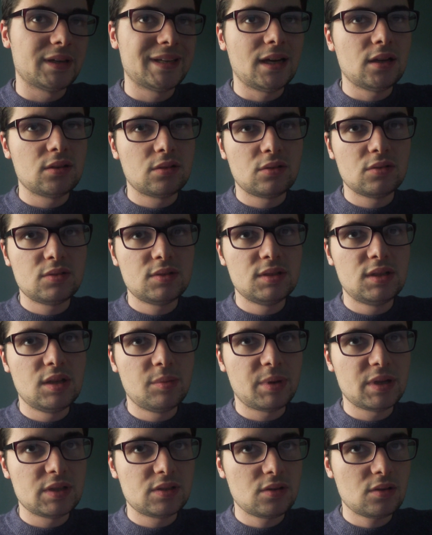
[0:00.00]
4
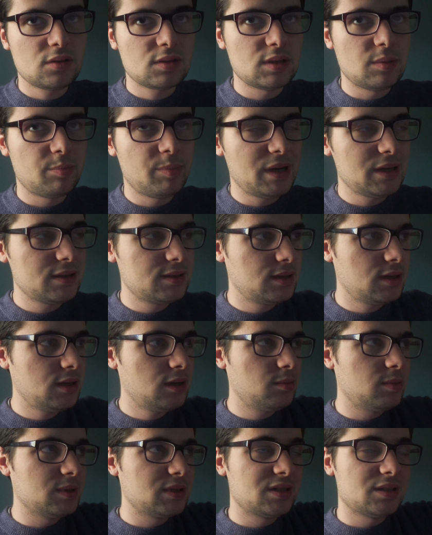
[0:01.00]
antidépresseurs, c'est pas
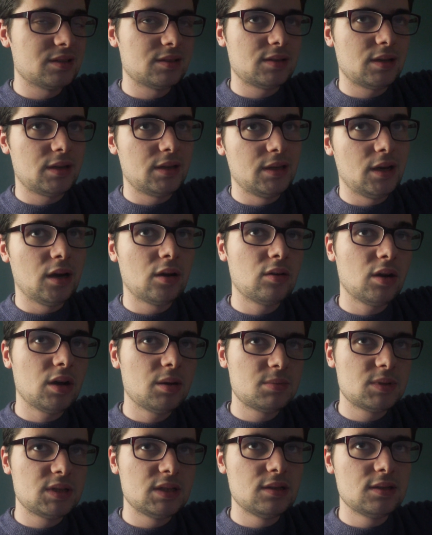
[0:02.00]
assez parce que ça, il y a encore
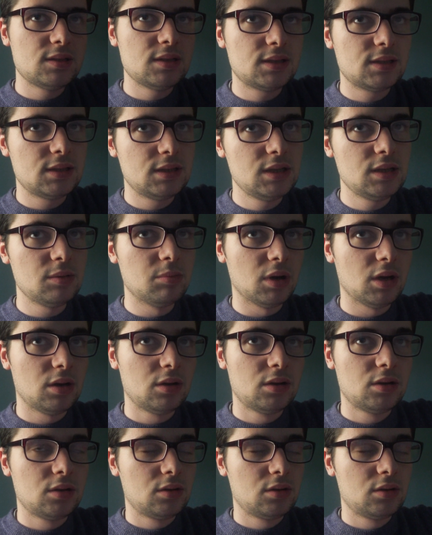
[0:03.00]
un petit déséquilibre.